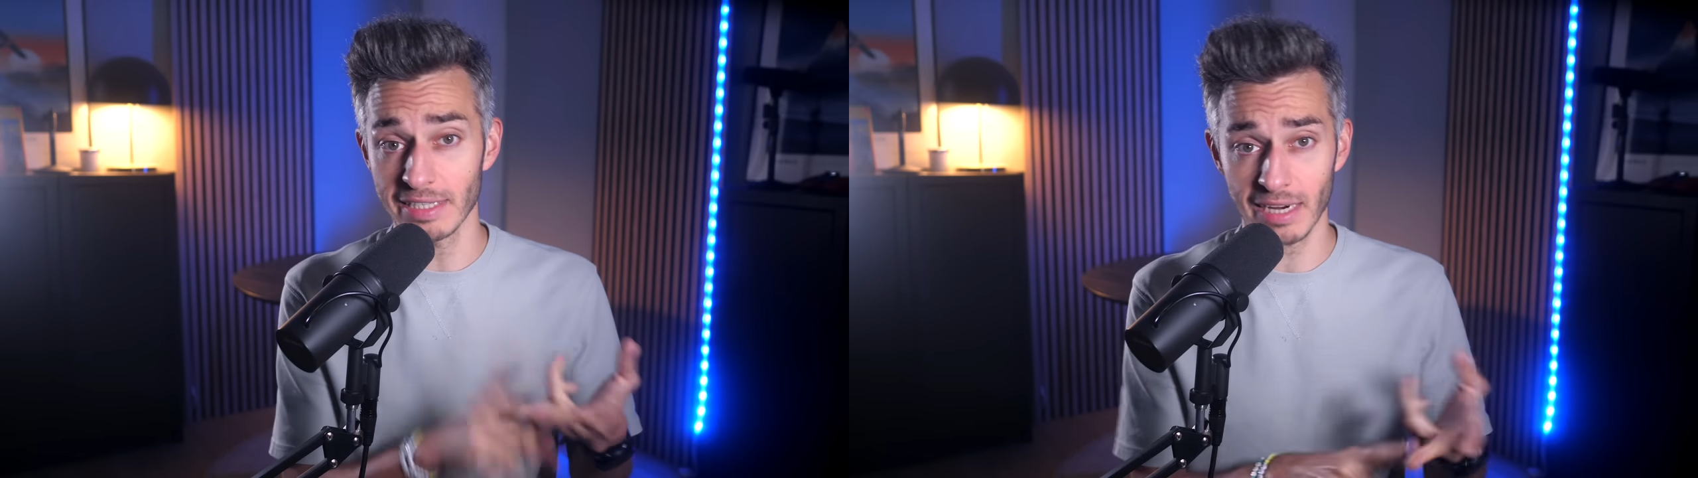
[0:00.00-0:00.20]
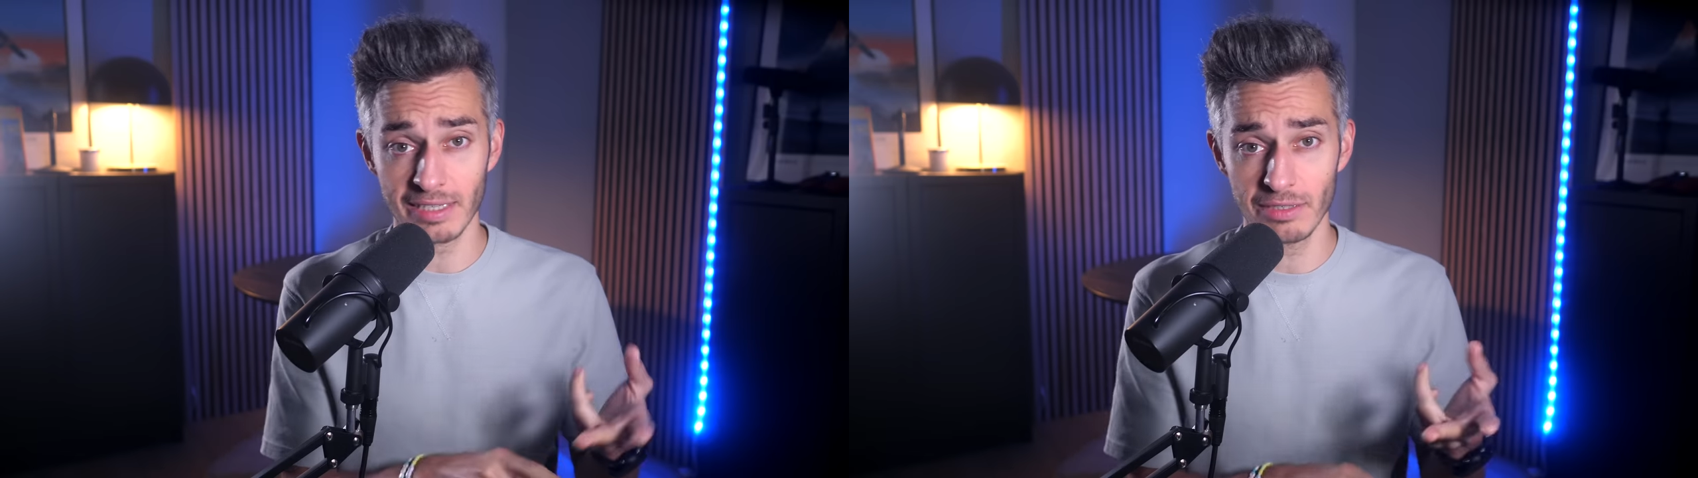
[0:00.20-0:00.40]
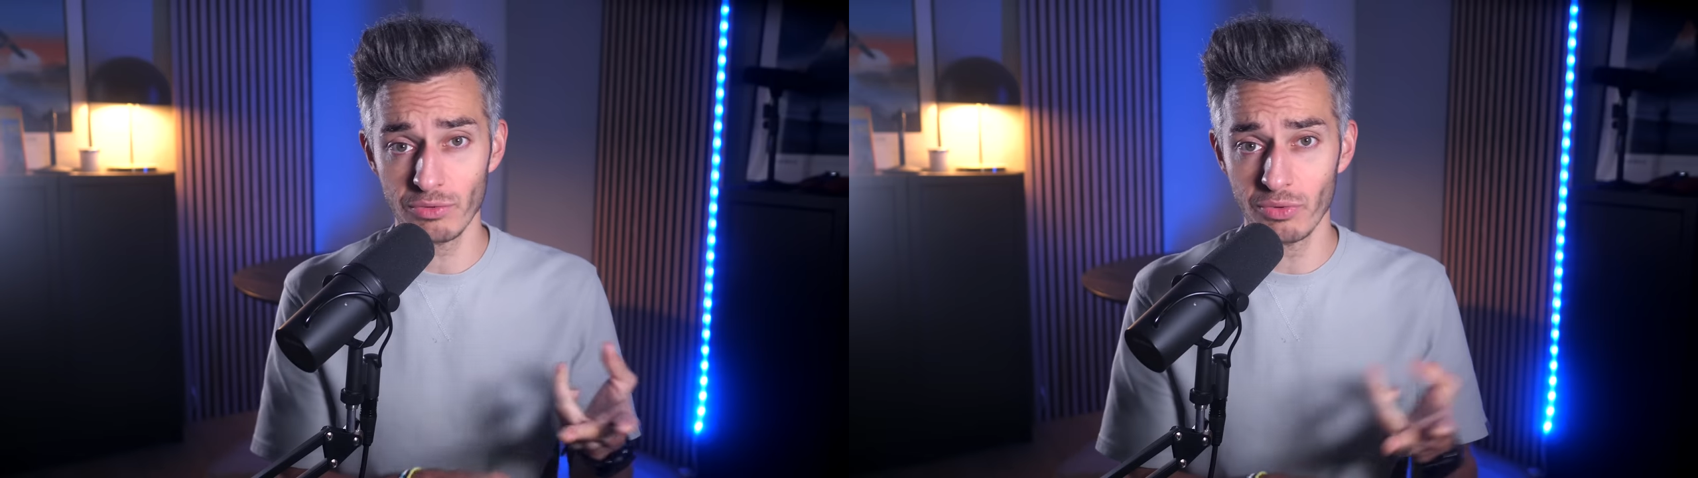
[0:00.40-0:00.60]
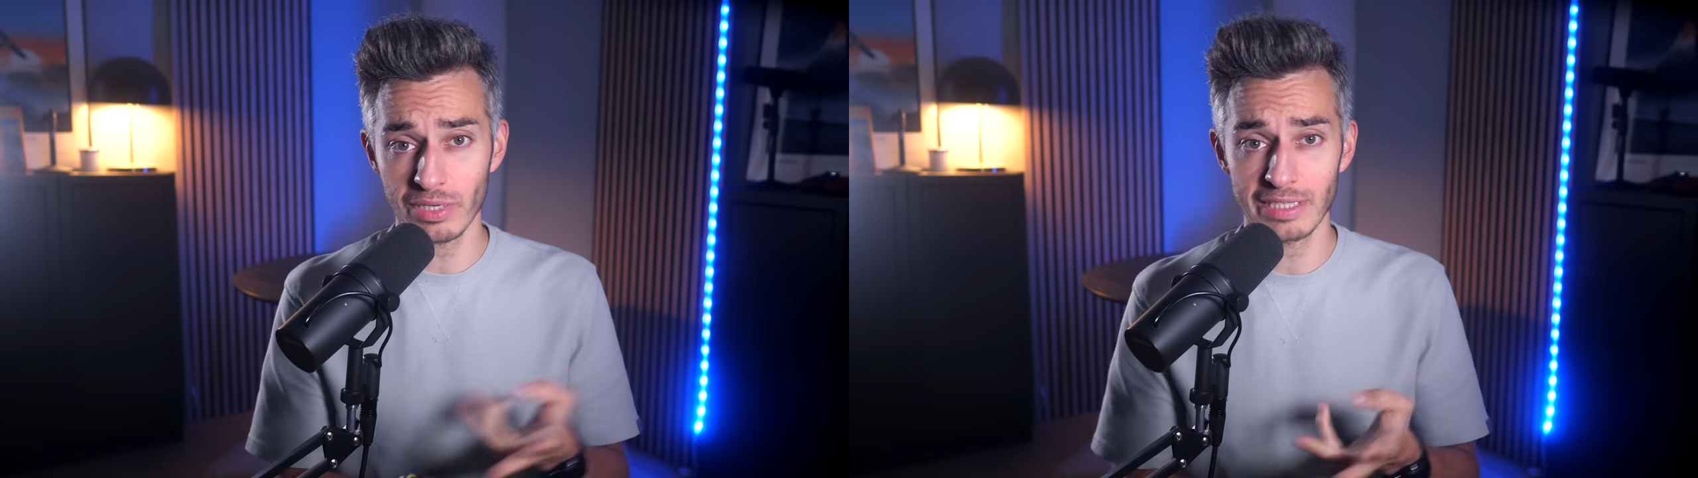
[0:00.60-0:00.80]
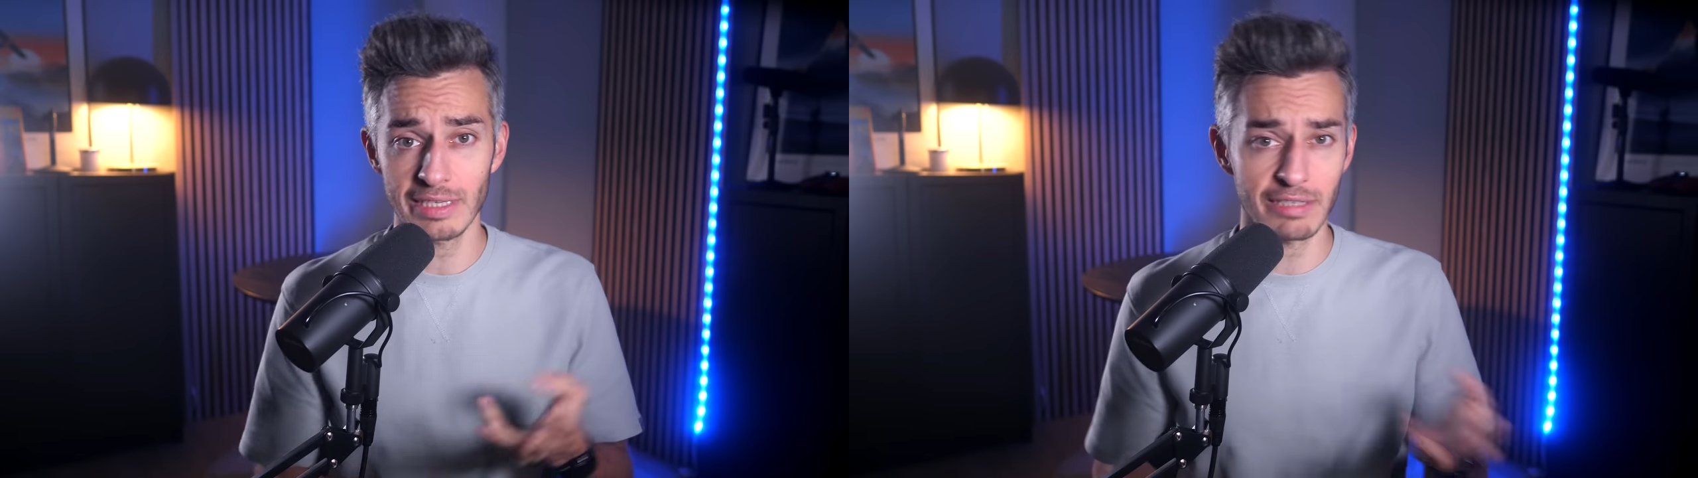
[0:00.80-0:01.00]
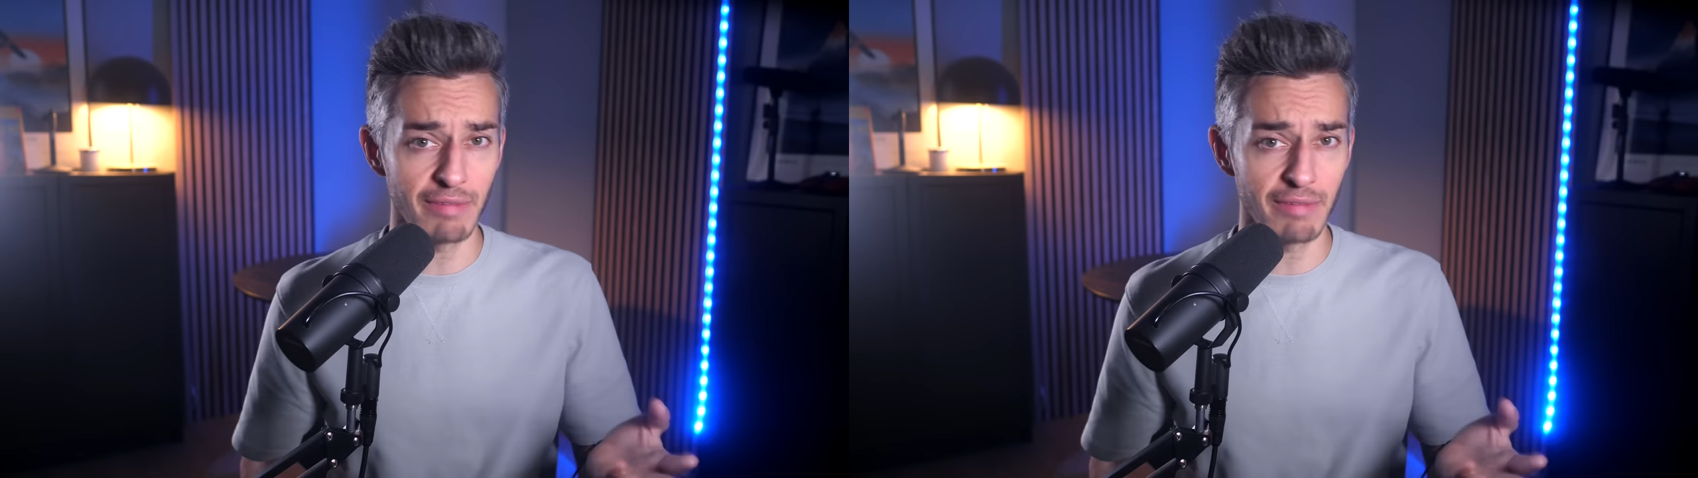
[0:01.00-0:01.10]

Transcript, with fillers: Sachsen oder sind es